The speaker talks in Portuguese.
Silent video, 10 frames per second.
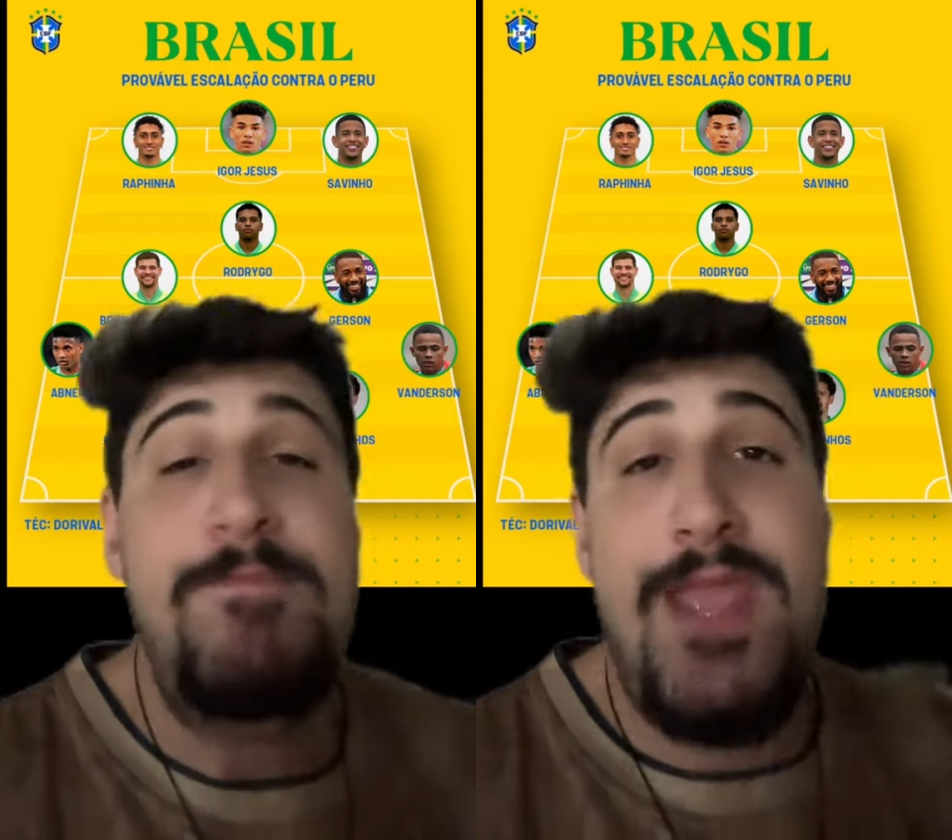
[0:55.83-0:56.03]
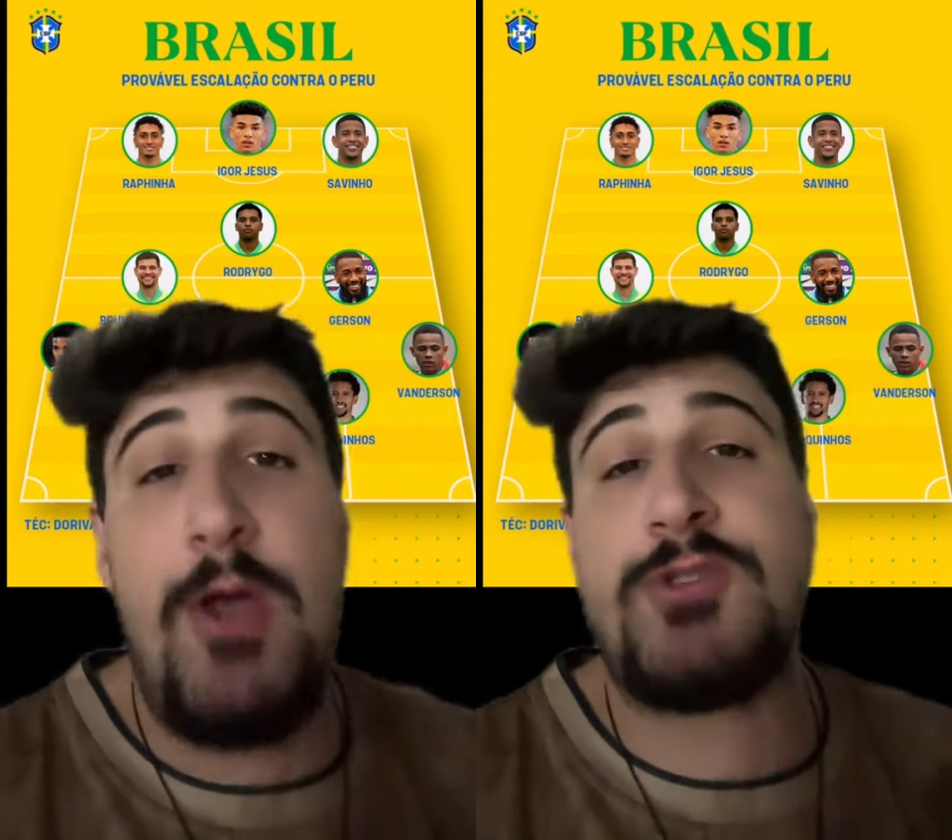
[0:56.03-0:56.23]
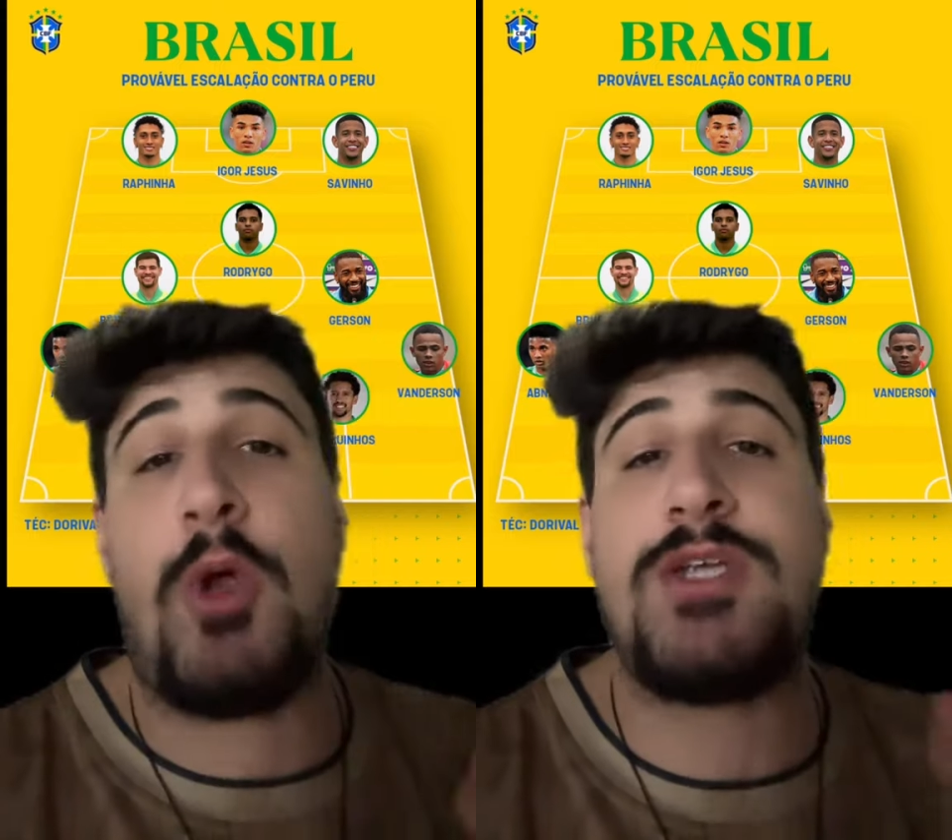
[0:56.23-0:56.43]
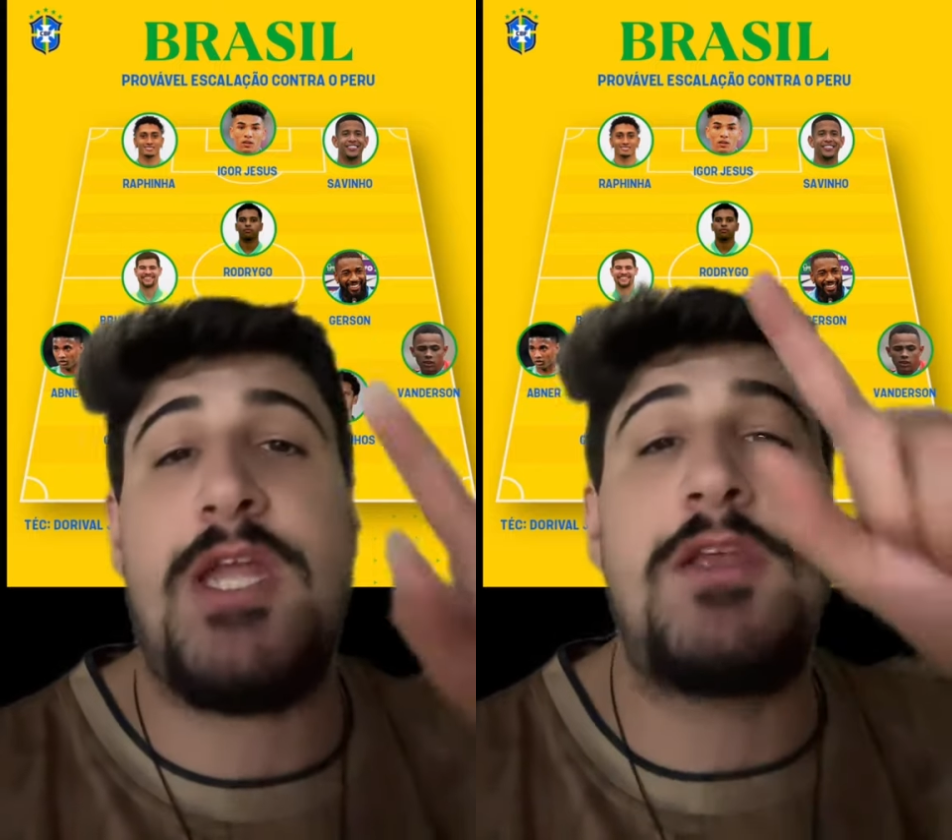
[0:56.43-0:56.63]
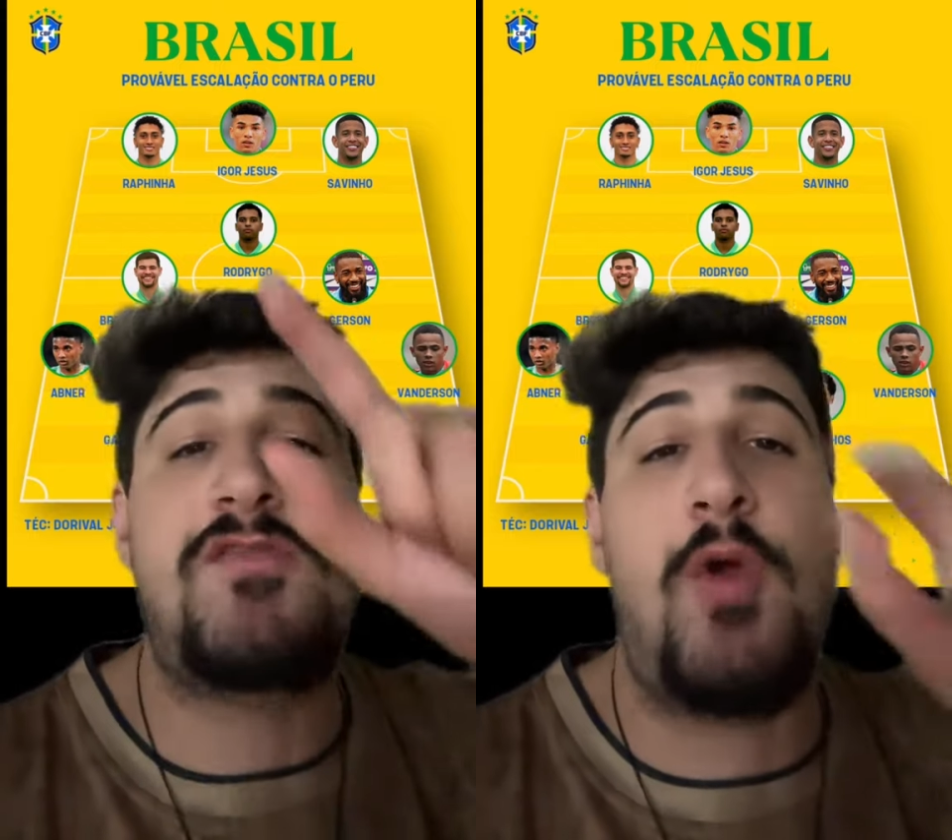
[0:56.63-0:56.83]
Eu só
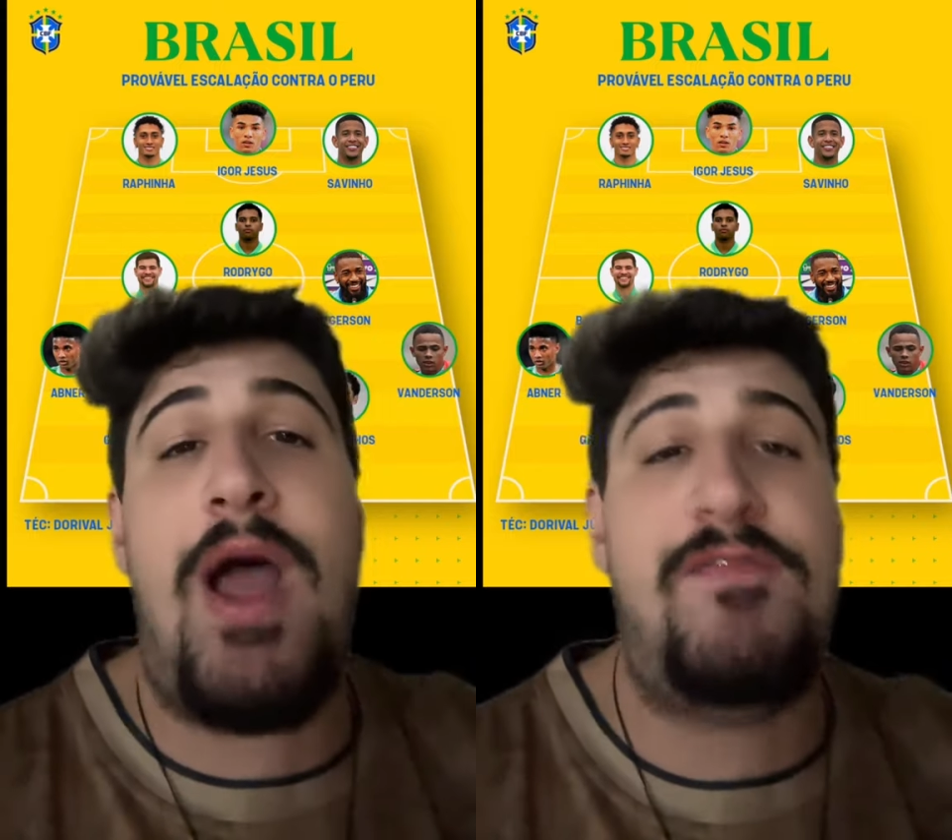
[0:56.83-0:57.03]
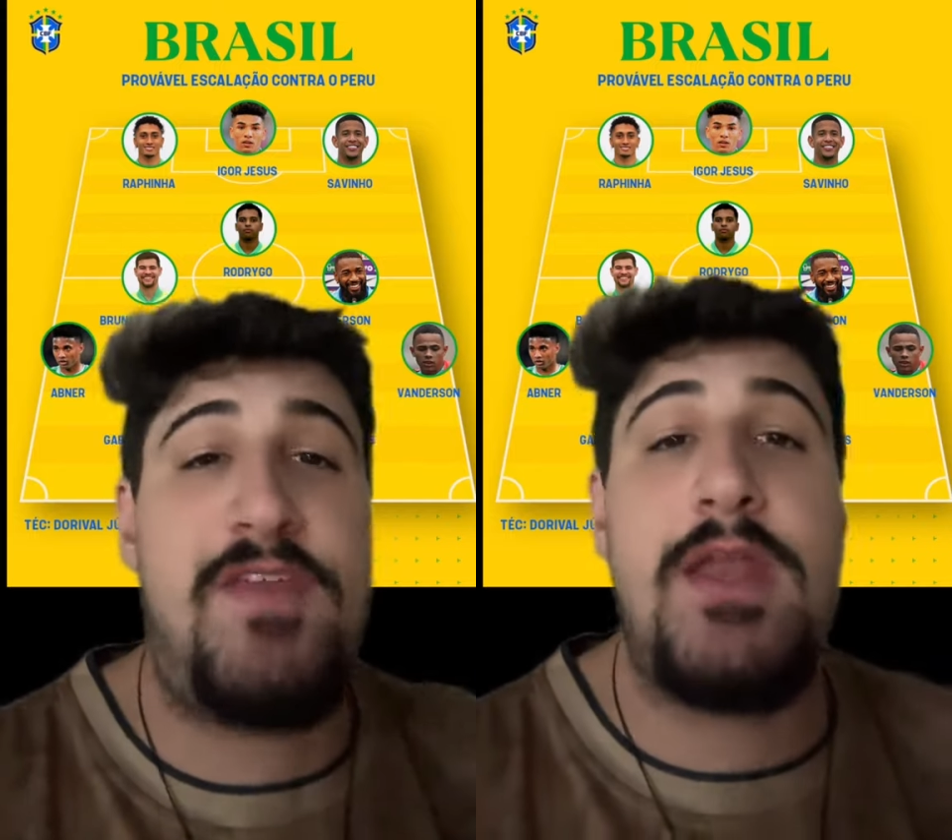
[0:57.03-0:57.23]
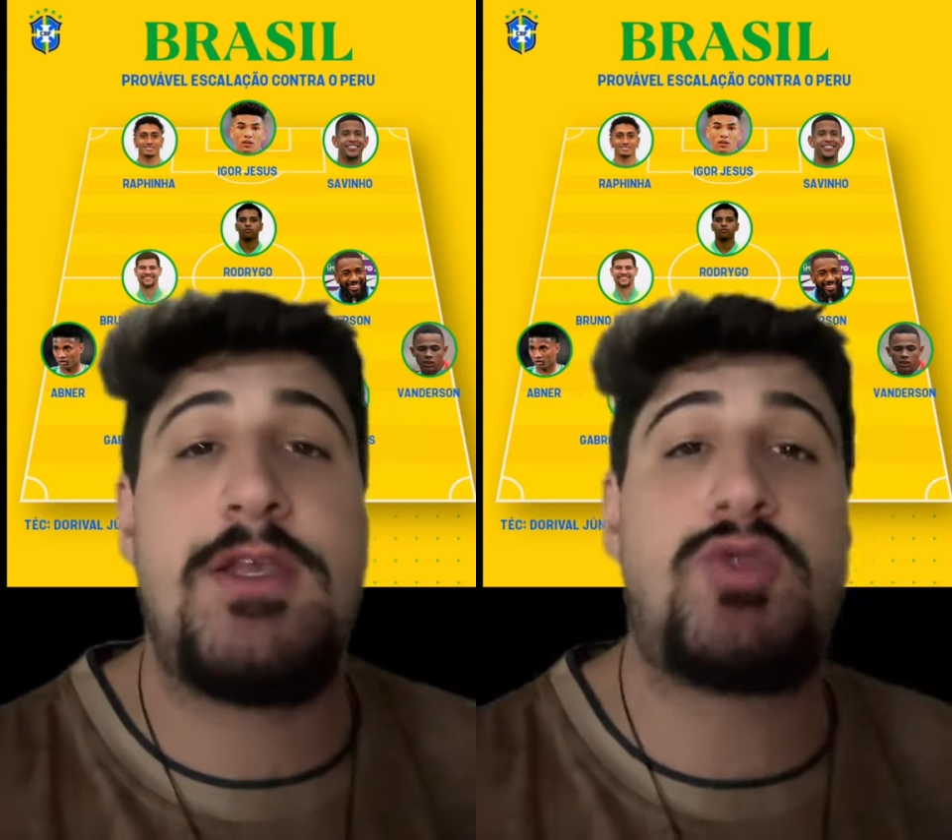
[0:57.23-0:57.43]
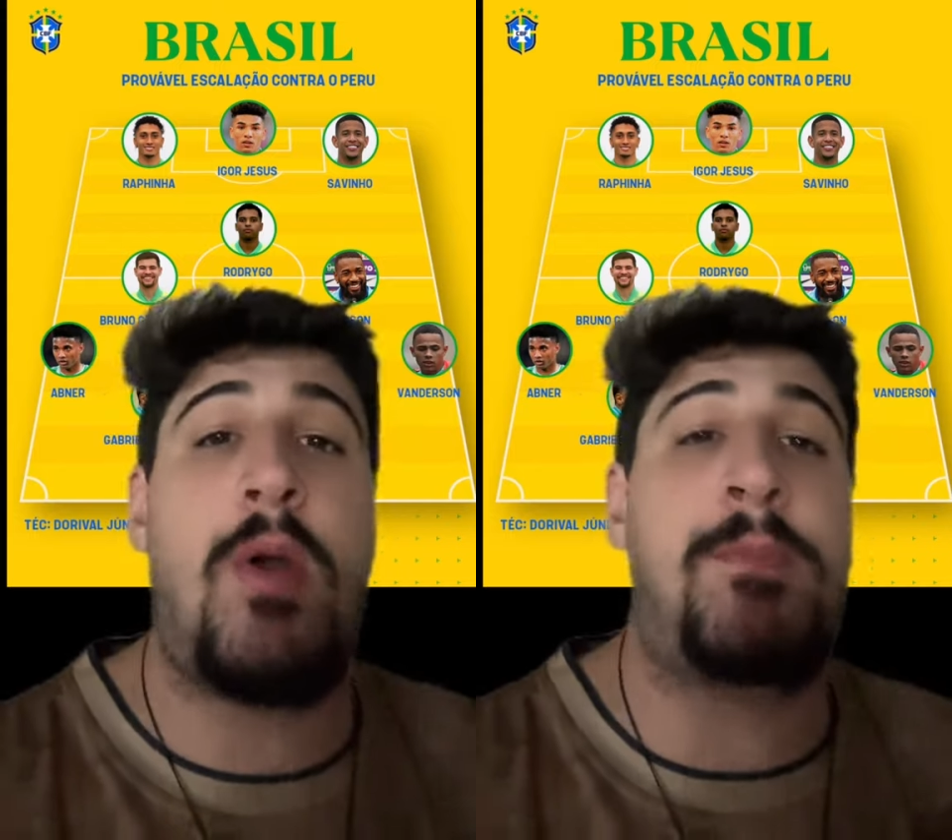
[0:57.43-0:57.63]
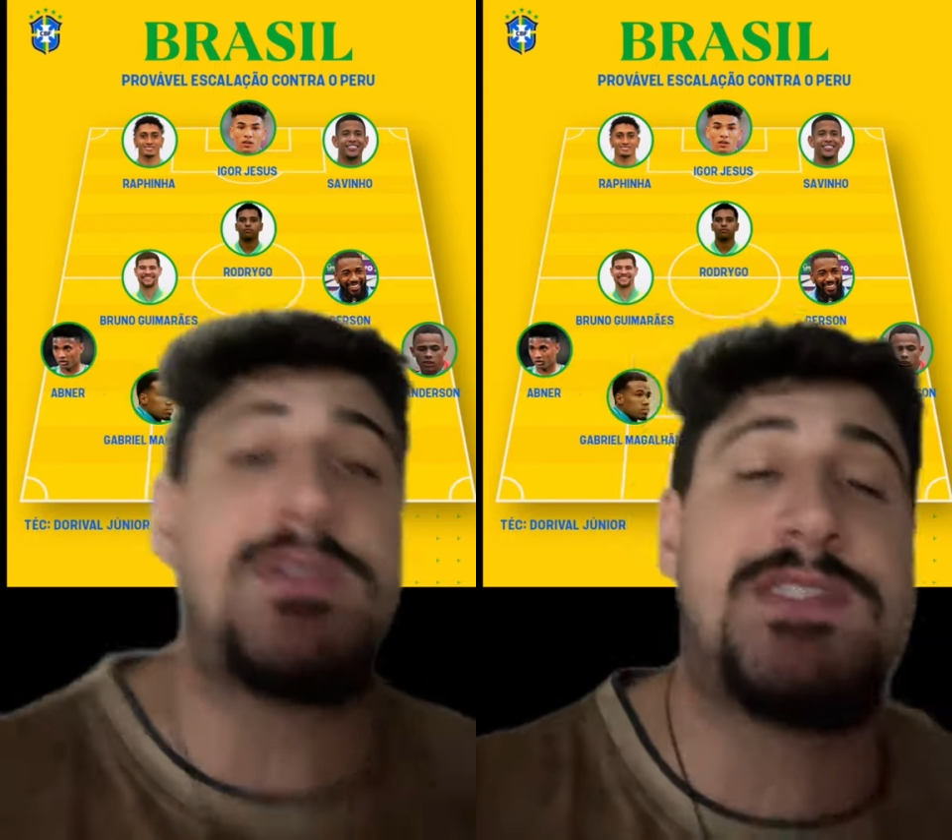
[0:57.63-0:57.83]
gostaria de ver o Rafinha na sua
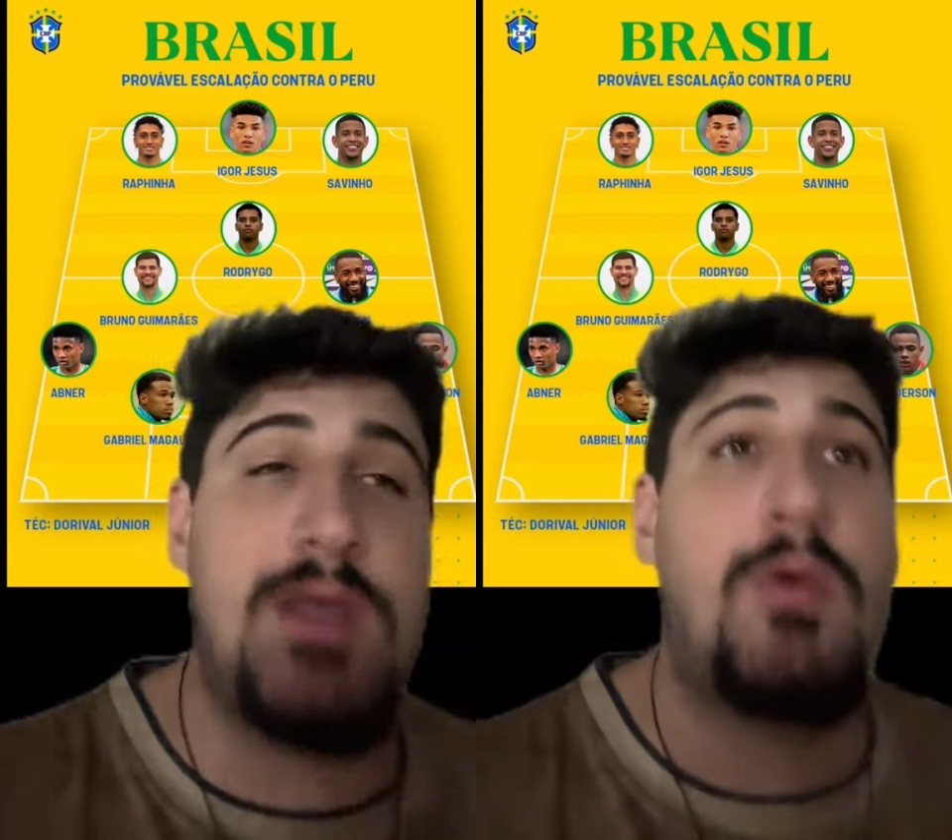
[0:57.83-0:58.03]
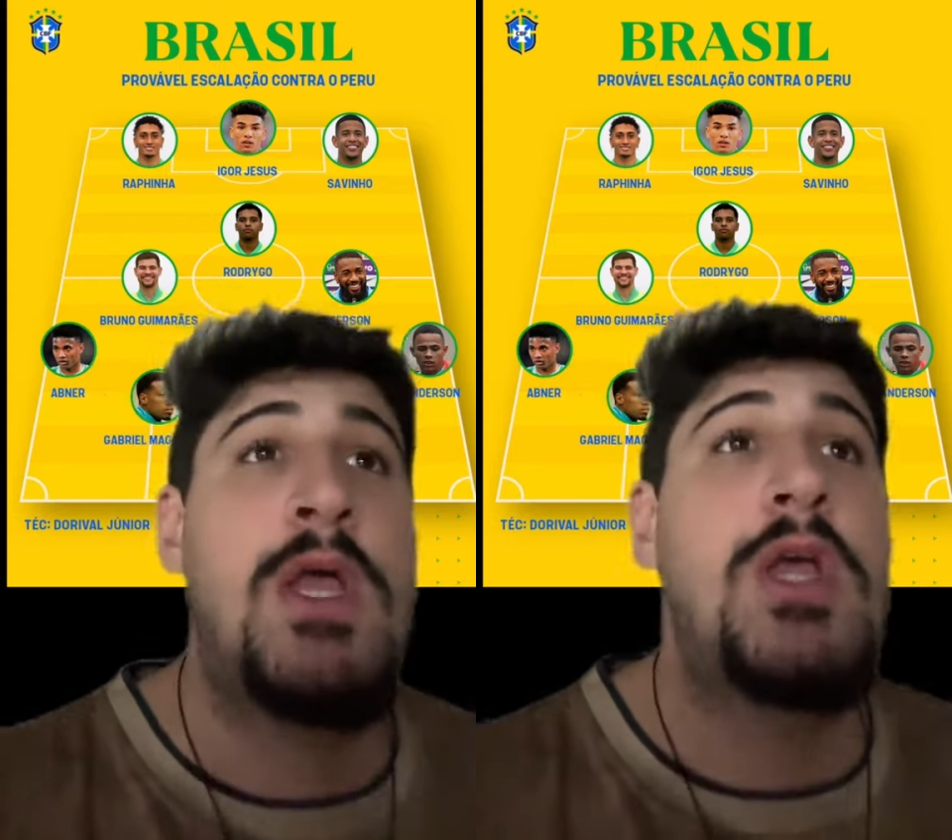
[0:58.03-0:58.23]
posição,